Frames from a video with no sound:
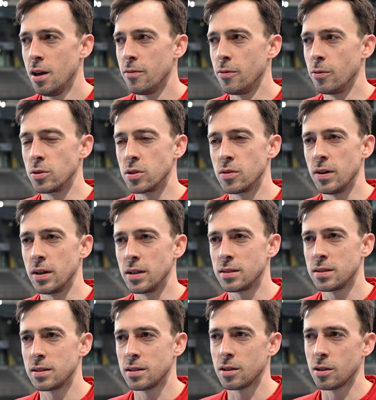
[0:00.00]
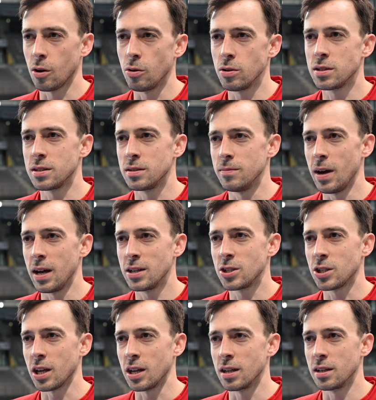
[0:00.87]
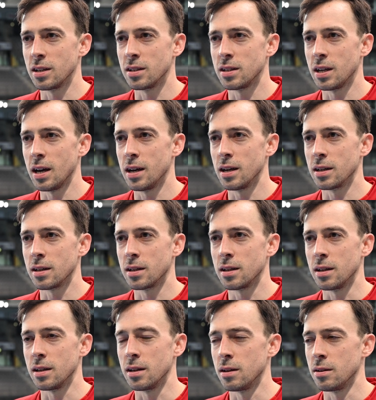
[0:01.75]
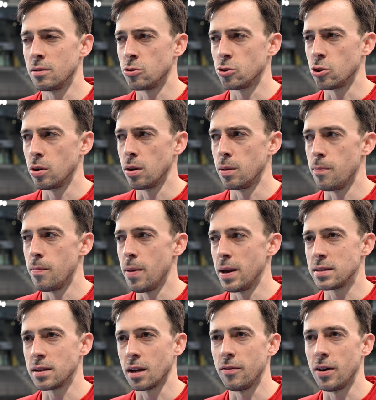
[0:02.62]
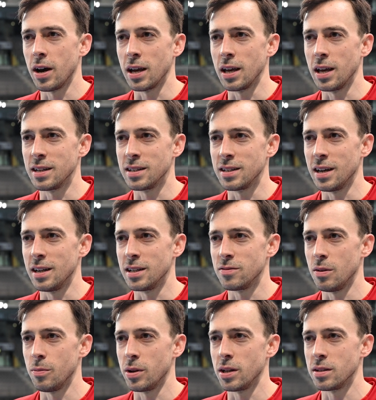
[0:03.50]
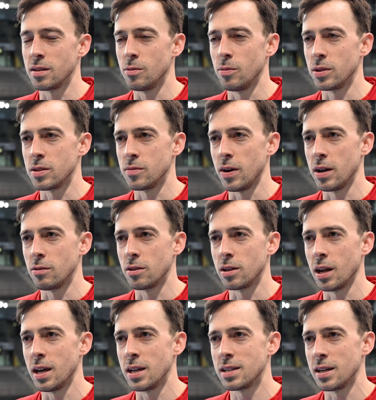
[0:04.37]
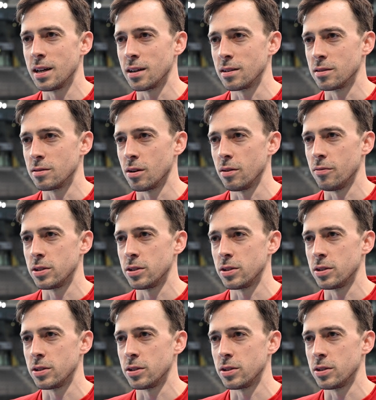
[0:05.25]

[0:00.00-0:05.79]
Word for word: für uns war es trotz einem anstrengenden Tag äh, schon die bessere Variante, als wenn man das über zwei oder drei Tage sogar